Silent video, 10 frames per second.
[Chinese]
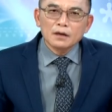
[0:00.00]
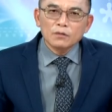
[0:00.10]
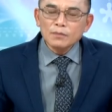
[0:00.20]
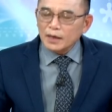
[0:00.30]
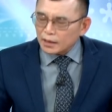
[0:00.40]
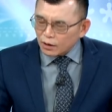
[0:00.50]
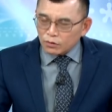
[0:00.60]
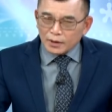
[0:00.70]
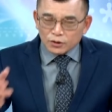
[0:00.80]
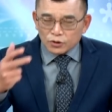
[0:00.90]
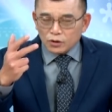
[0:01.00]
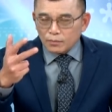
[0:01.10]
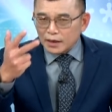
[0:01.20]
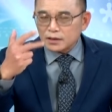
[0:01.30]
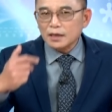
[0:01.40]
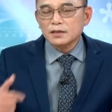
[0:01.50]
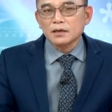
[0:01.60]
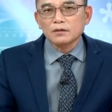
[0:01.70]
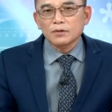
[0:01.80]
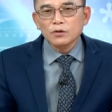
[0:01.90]
我每一档股票最多买三
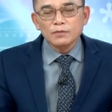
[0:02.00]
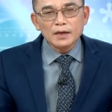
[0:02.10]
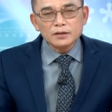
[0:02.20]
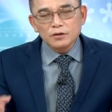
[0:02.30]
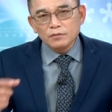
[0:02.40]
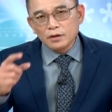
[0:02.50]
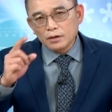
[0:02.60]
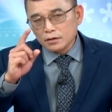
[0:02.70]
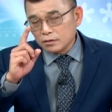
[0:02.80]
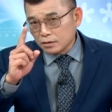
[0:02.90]
成，我的股票只有我的